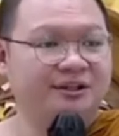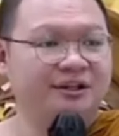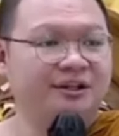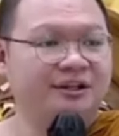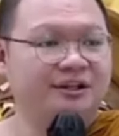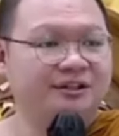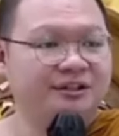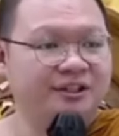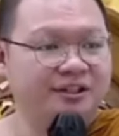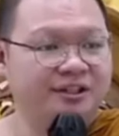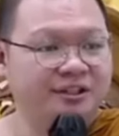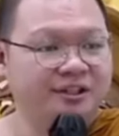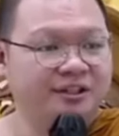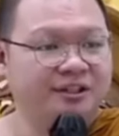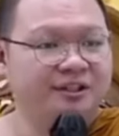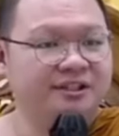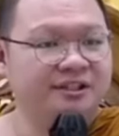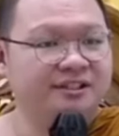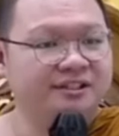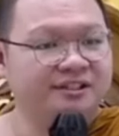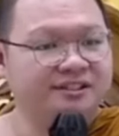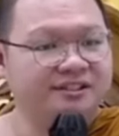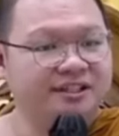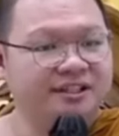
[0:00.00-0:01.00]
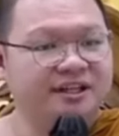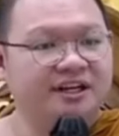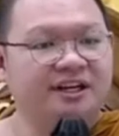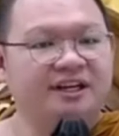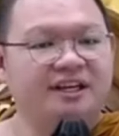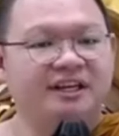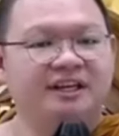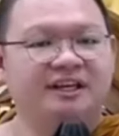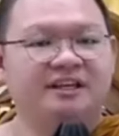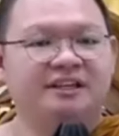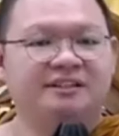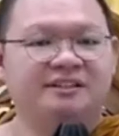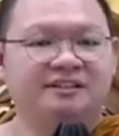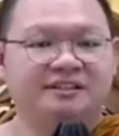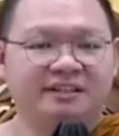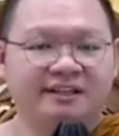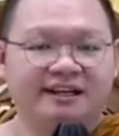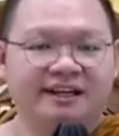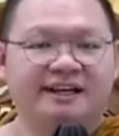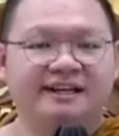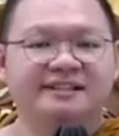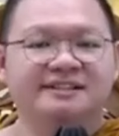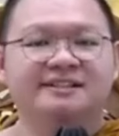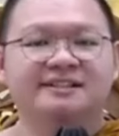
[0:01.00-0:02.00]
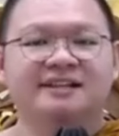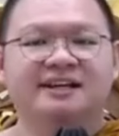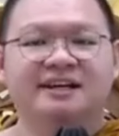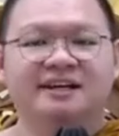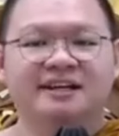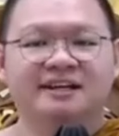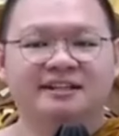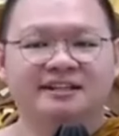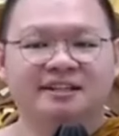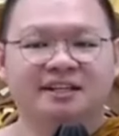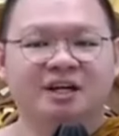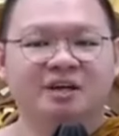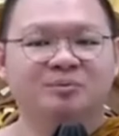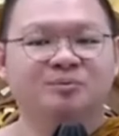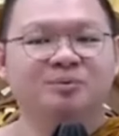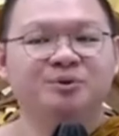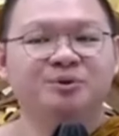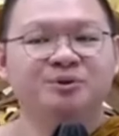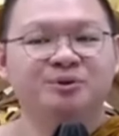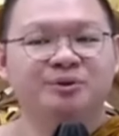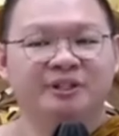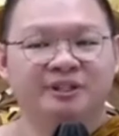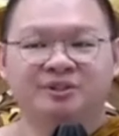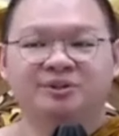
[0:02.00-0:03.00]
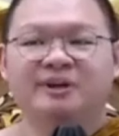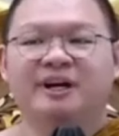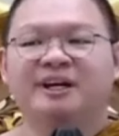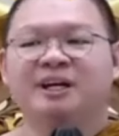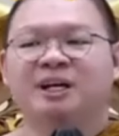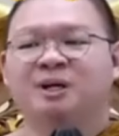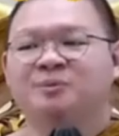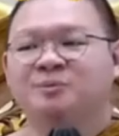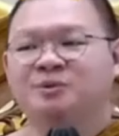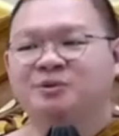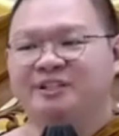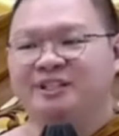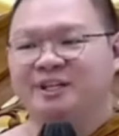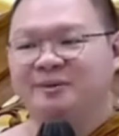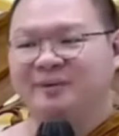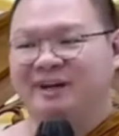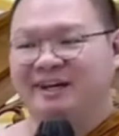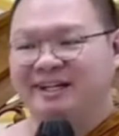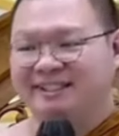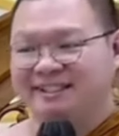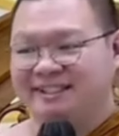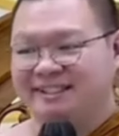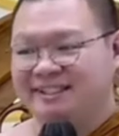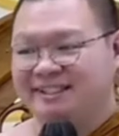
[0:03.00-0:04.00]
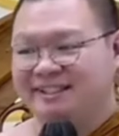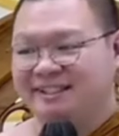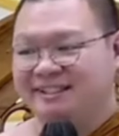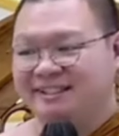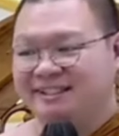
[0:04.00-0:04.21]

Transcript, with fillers: Jadi Senin, Selasa, Rabu itu ada puja bakti.